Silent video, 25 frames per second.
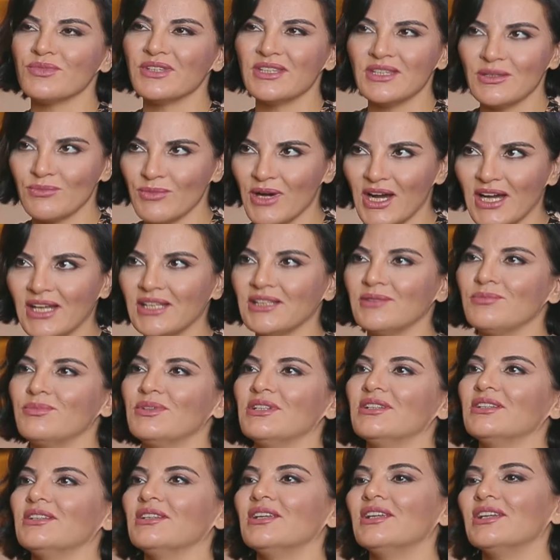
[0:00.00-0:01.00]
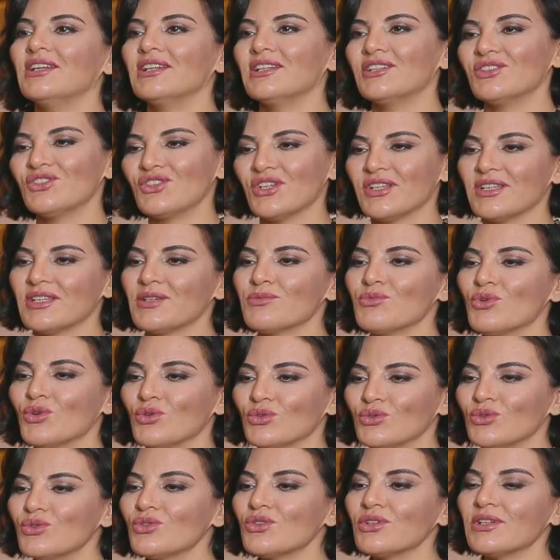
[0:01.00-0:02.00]
minimal bir çekim
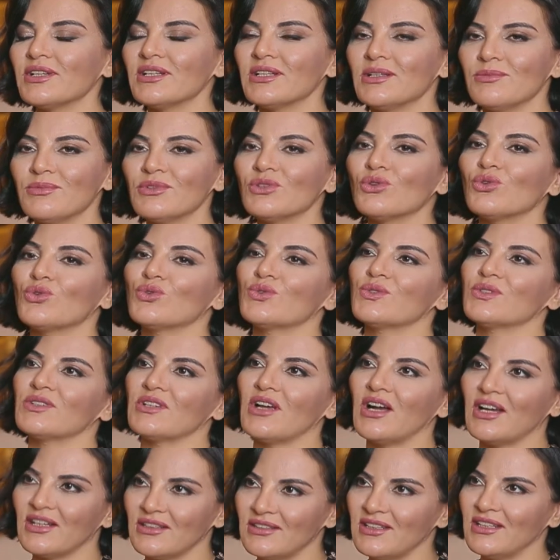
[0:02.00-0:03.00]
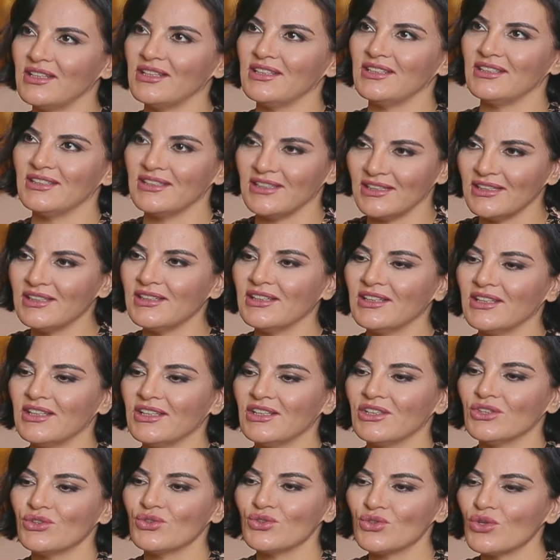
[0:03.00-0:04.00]
oldu. Klibin o sadeliğini
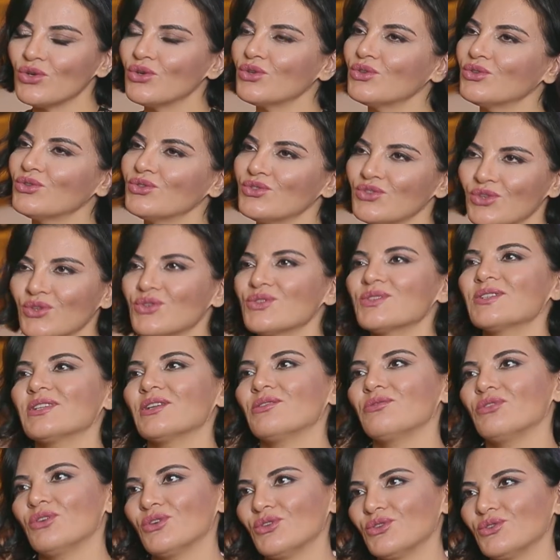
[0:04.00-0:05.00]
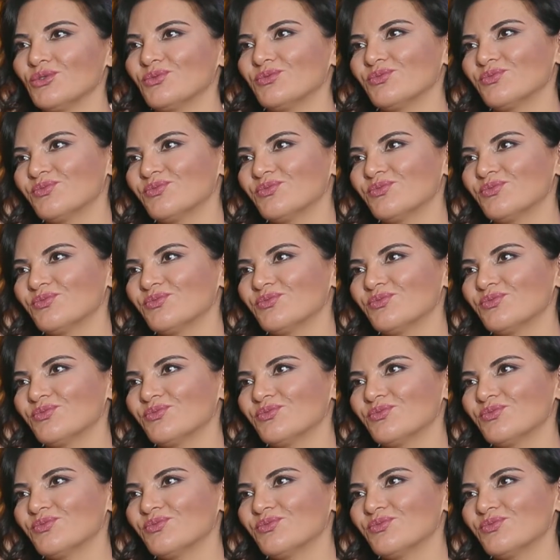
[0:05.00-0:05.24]
çok çok seviyorum.